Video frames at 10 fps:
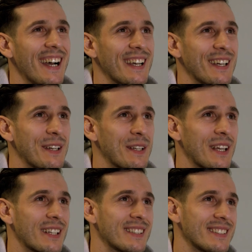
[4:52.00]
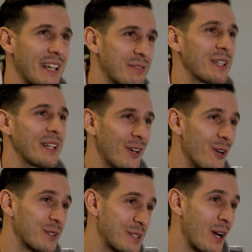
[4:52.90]
E, także zawsze
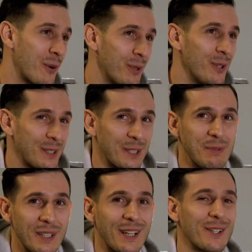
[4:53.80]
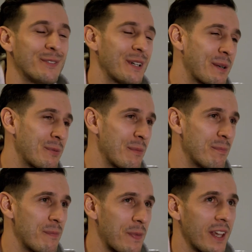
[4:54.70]
on chciał, bo on też mnie trenował, jak
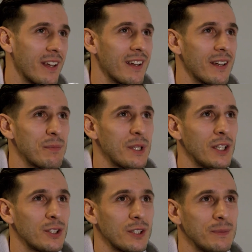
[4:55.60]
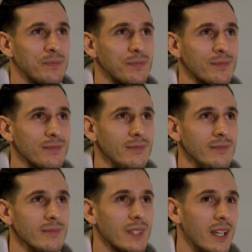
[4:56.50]
byłem e, mniejszy
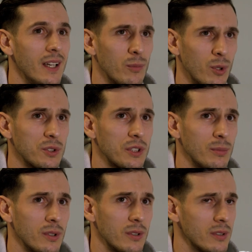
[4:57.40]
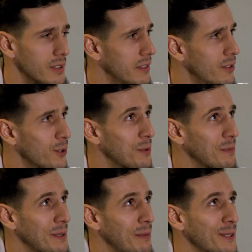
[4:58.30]
młodszy, bo nie
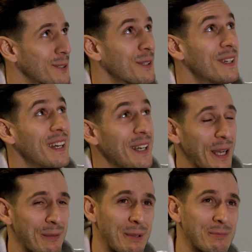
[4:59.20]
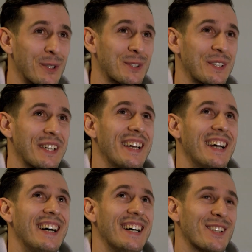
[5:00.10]
wyrosłem za bardzo. Jak byłem młodszy,
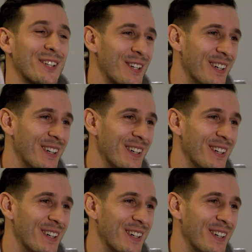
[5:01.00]
to